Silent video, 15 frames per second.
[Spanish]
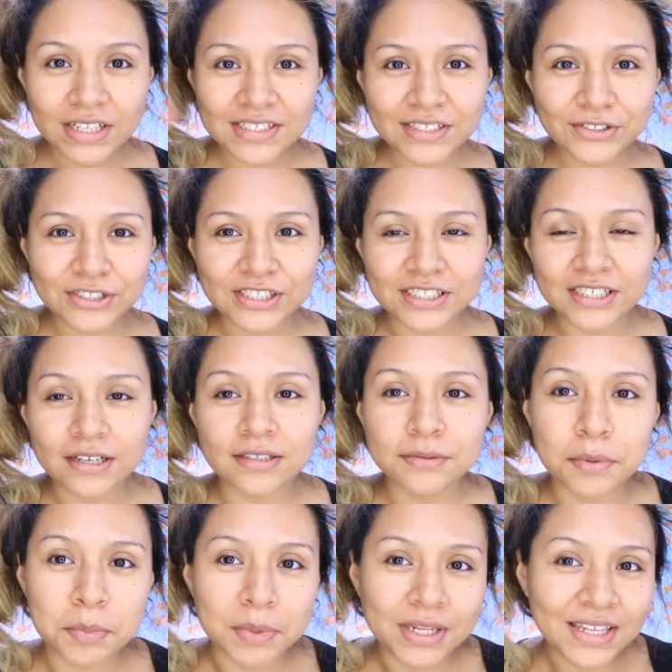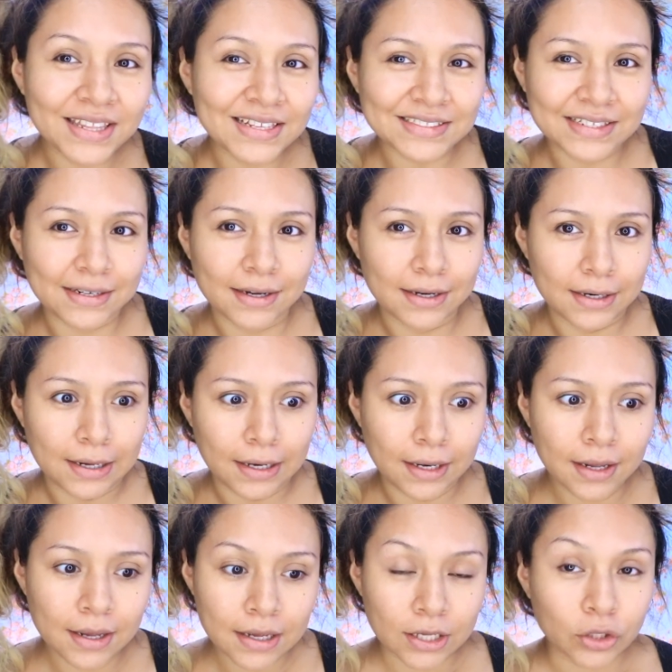Hola chicos y chicas, bienvenidas al canal.
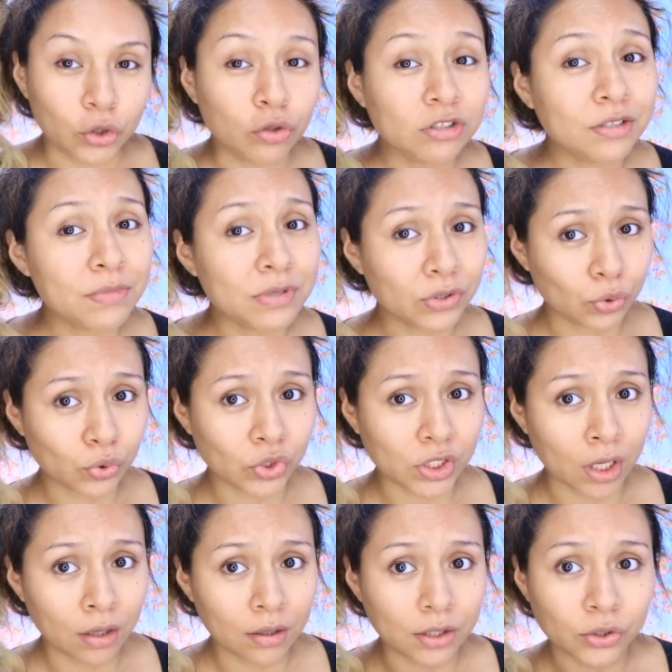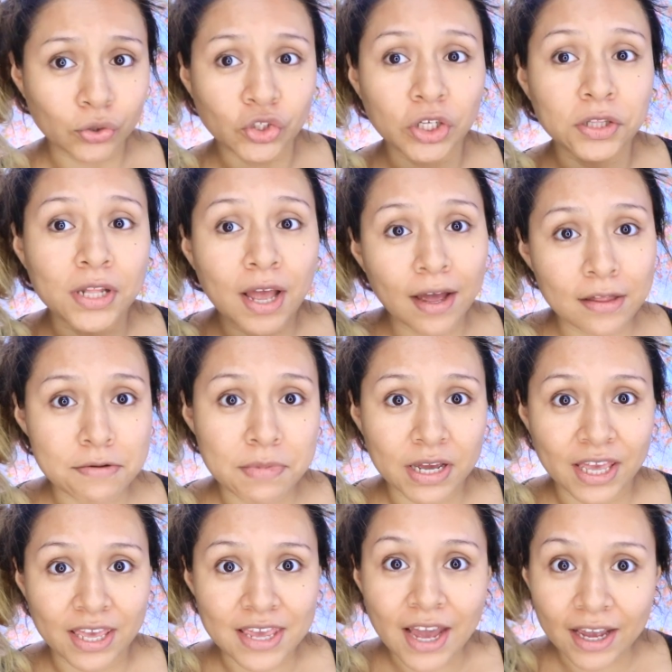No se me asusten, estoy sin nada de
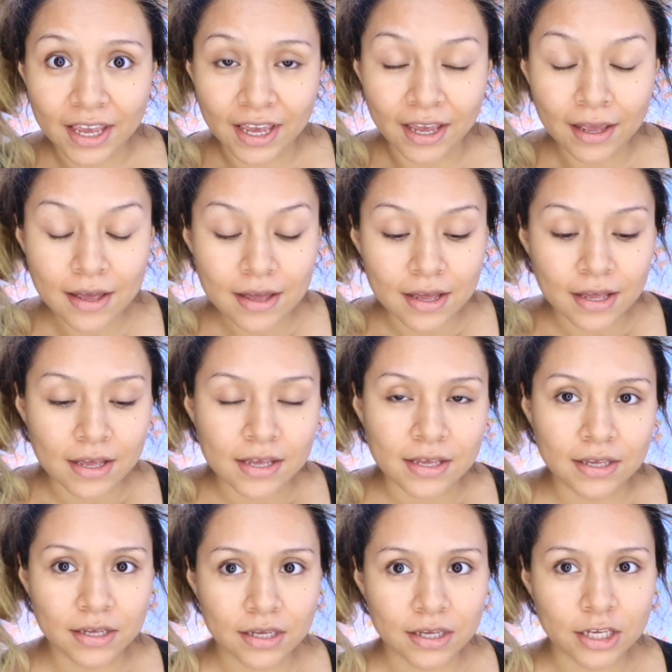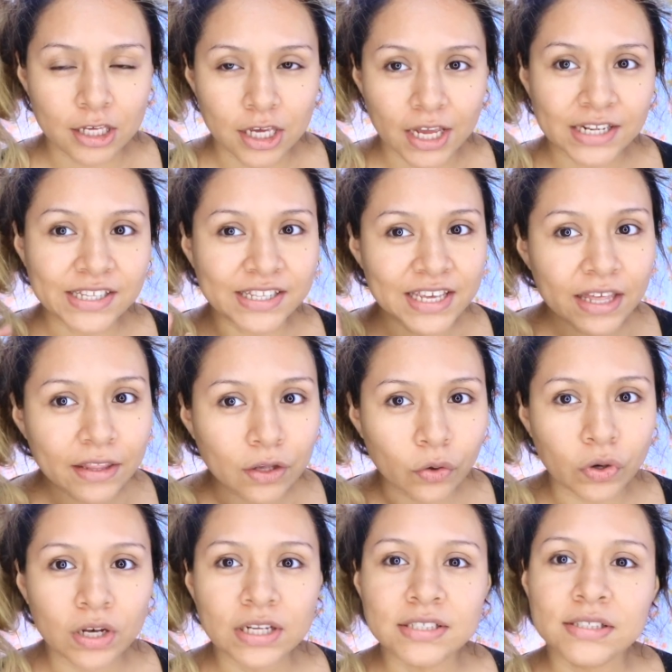maquillaje y el día de
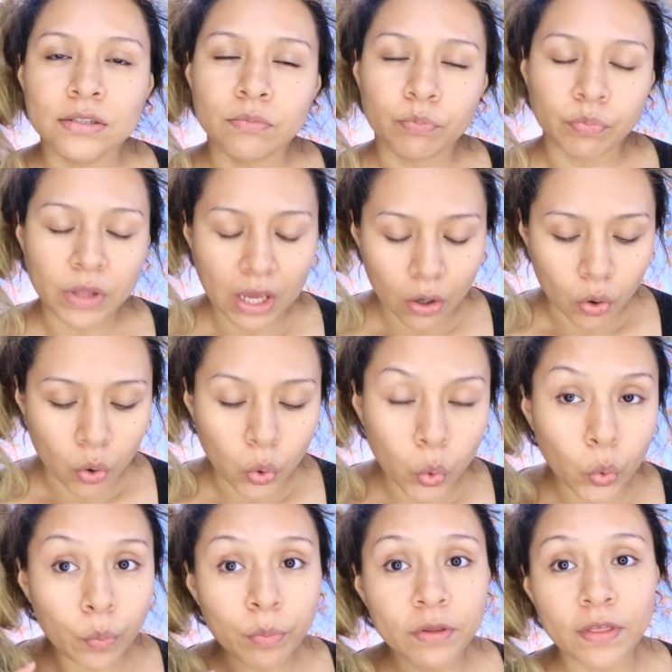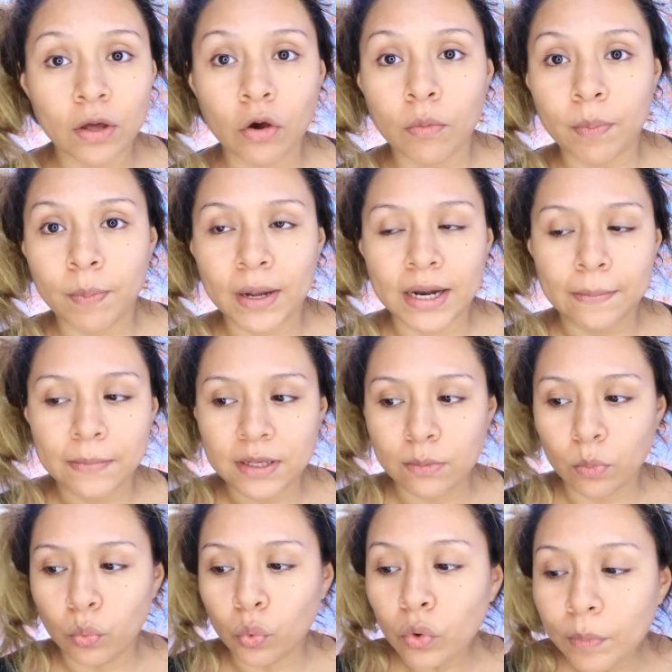hoy les tengo un video para mí
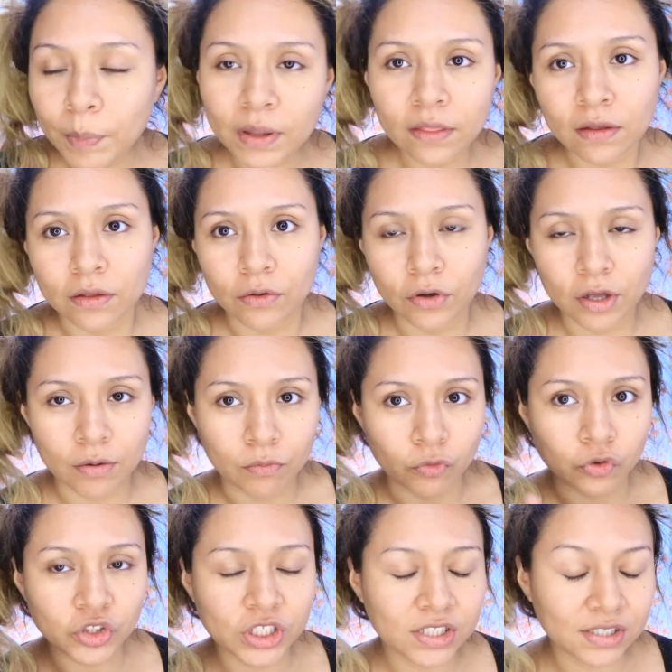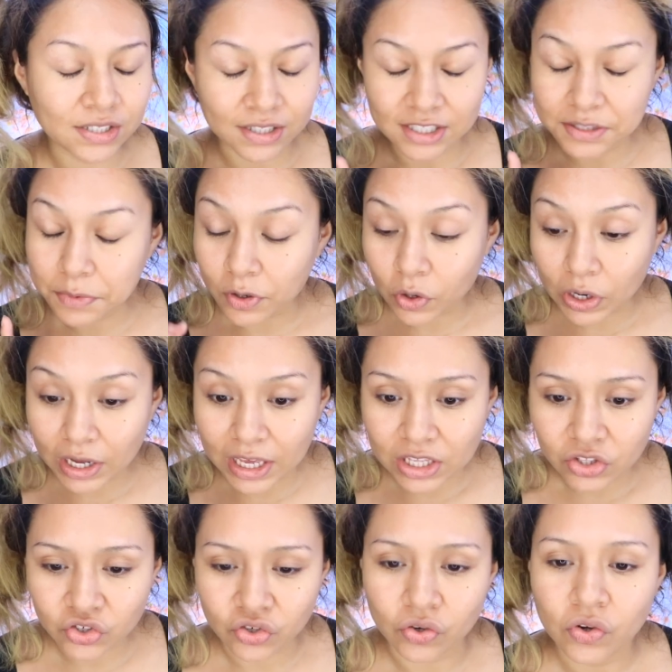muy pedido que muchas chicas me lo han
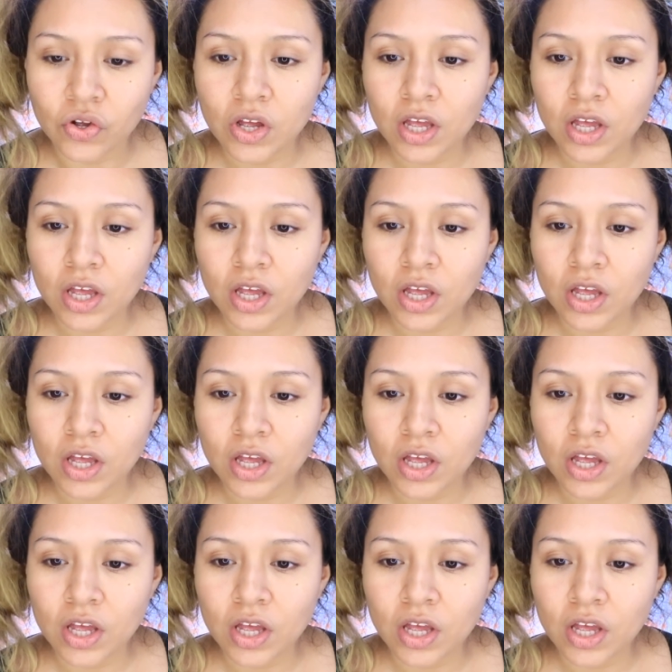hecho